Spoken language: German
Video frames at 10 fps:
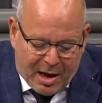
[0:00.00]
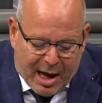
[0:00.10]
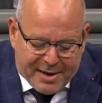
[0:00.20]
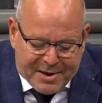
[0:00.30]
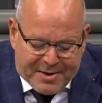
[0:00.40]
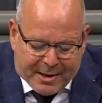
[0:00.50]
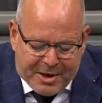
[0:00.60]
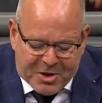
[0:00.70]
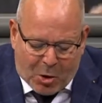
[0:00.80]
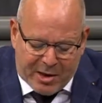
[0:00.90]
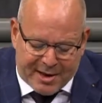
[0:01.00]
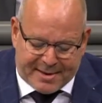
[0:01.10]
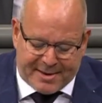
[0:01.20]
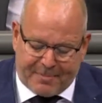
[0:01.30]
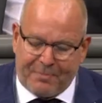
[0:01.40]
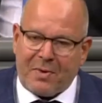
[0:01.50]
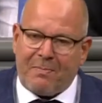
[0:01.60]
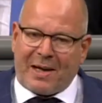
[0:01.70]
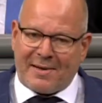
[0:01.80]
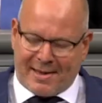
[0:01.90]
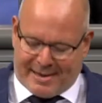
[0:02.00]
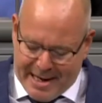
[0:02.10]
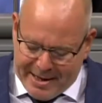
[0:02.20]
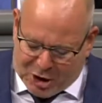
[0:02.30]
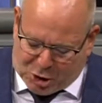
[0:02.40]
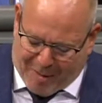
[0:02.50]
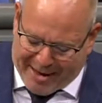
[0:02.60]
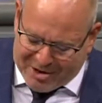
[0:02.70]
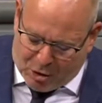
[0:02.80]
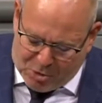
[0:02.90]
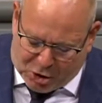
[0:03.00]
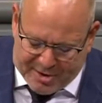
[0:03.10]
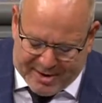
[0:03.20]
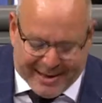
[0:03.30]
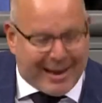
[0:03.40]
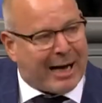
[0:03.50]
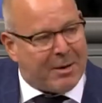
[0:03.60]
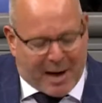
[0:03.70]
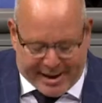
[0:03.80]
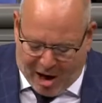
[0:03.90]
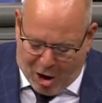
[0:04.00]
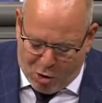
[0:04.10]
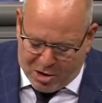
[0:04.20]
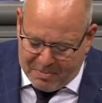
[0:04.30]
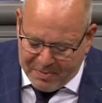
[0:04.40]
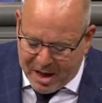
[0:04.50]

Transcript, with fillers: Es ist ja nichts Neues, dass das linke Spektrum schon seit langem ein Auge